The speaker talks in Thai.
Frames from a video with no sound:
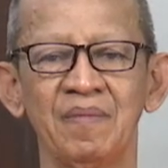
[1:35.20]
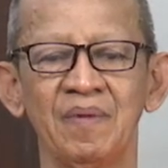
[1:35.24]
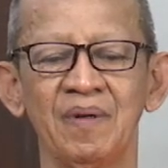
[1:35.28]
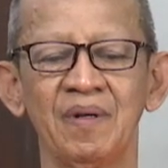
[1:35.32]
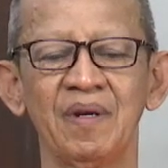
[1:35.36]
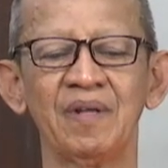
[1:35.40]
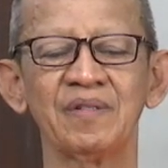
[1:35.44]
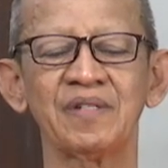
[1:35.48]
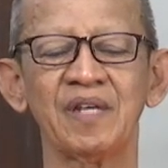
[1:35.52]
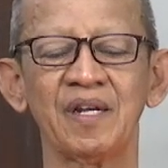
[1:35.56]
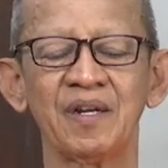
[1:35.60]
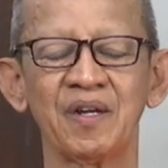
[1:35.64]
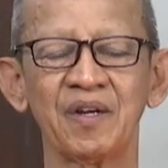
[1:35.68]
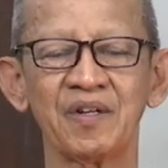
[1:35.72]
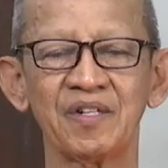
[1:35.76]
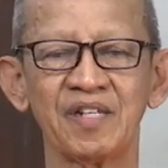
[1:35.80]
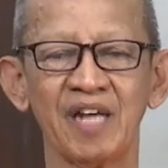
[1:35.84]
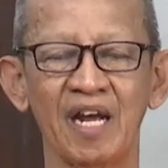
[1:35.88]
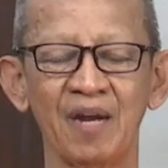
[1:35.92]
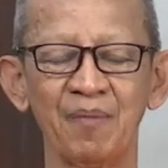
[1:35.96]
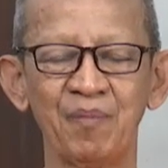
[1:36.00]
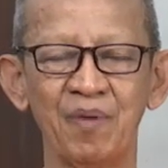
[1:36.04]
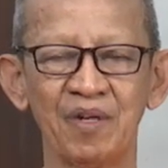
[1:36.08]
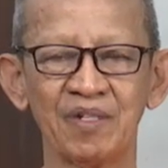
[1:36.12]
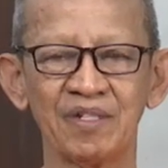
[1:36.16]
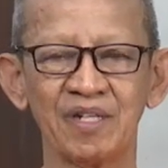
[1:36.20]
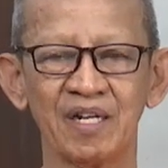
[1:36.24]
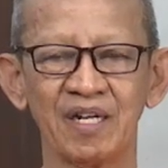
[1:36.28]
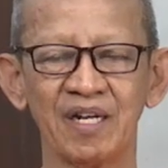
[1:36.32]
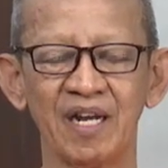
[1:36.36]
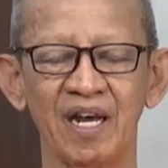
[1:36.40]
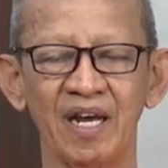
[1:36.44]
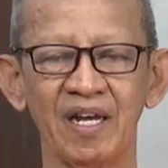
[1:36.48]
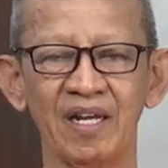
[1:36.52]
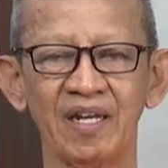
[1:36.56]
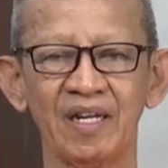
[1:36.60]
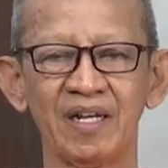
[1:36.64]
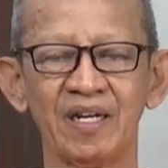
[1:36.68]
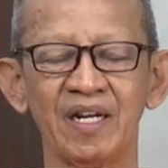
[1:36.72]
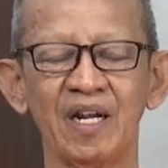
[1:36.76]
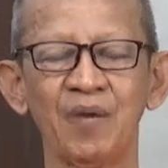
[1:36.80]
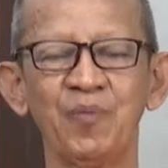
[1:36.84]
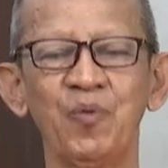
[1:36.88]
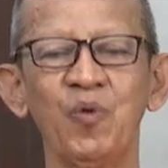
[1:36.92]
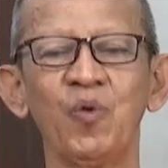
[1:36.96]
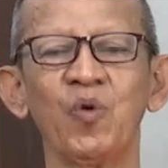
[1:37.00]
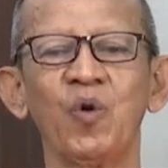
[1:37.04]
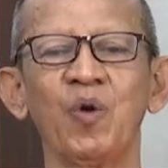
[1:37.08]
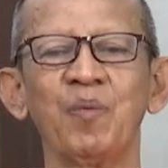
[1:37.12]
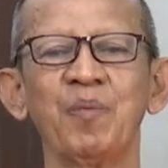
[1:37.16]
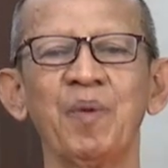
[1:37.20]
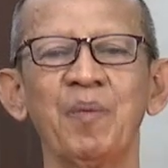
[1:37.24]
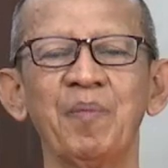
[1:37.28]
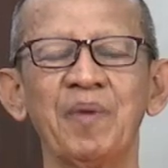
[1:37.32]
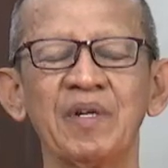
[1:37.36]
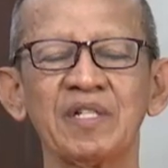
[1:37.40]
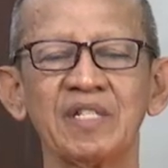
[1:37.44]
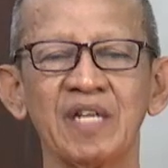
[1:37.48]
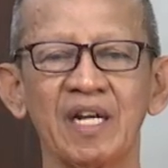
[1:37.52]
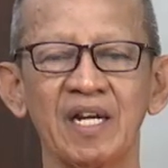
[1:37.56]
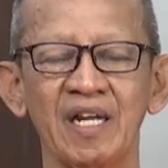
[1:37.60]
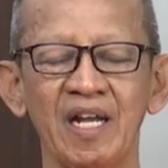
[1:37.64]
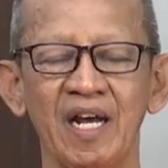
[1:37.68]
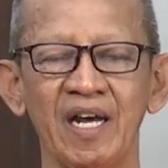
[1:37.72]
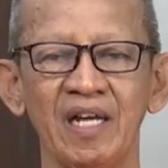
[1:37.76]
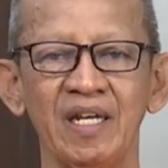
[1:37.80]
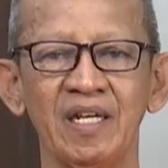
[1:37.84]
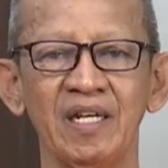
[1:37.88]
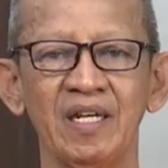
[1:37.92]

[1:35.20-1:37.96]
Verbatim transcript: แล้วสัตว์เดรัจฉานมาจากไหน แล้วผู้คนมันมาจากไหน